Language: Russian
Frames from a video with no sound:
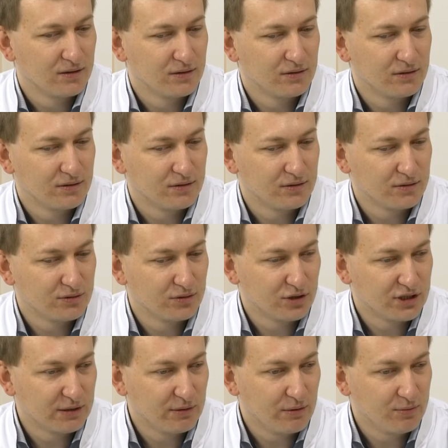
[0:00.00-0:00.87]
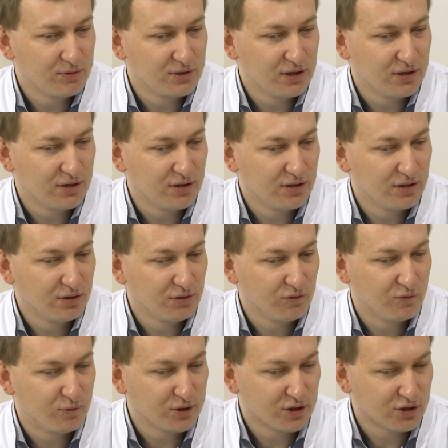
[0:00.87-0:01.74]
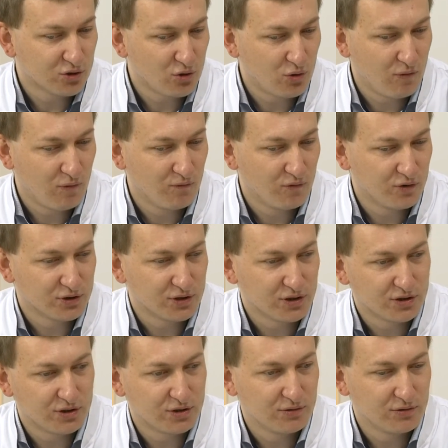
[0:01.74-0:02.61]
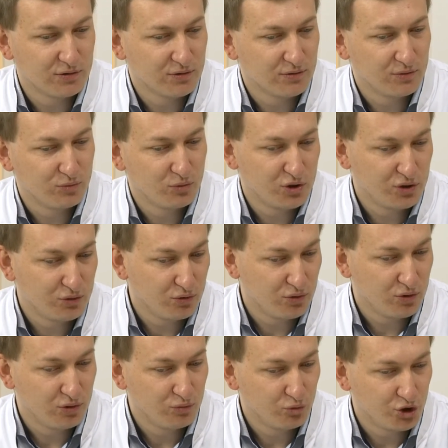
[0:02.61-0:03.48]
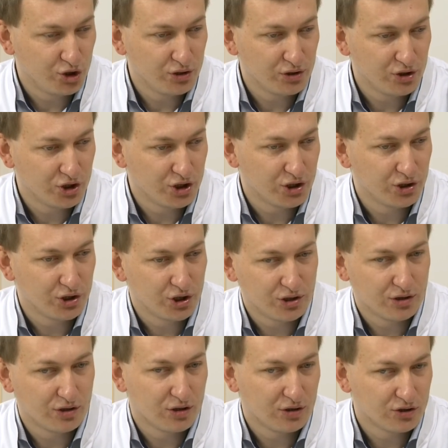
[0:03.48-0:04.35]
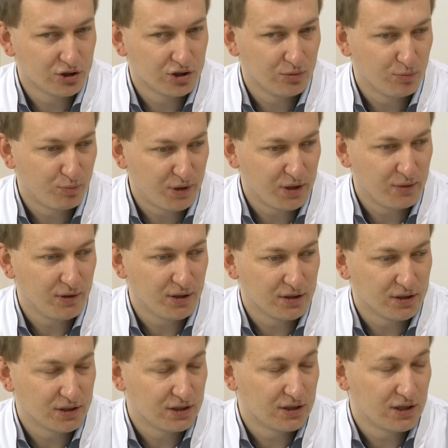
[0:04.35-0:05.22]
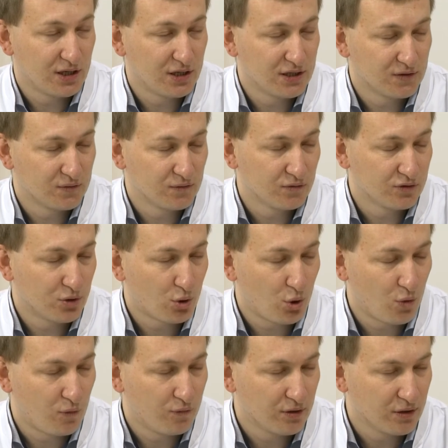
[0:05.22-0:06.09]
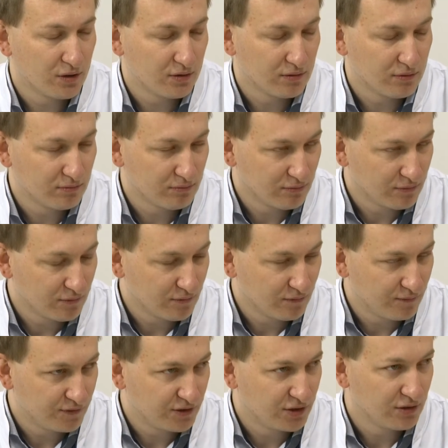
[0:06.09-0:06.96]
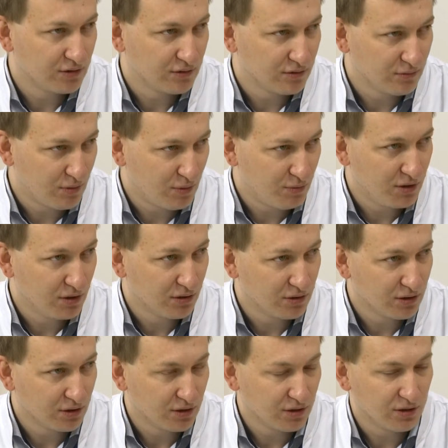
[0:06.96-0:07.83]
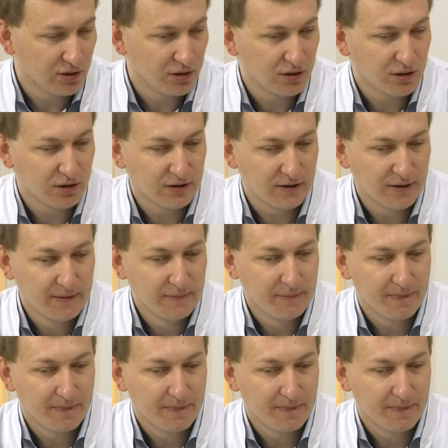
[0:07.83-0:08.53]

Э, на самом деле и в подростковом возрасте э, и, и мужчины, и женщины должны понимать и состояние своего здоровья все моменты и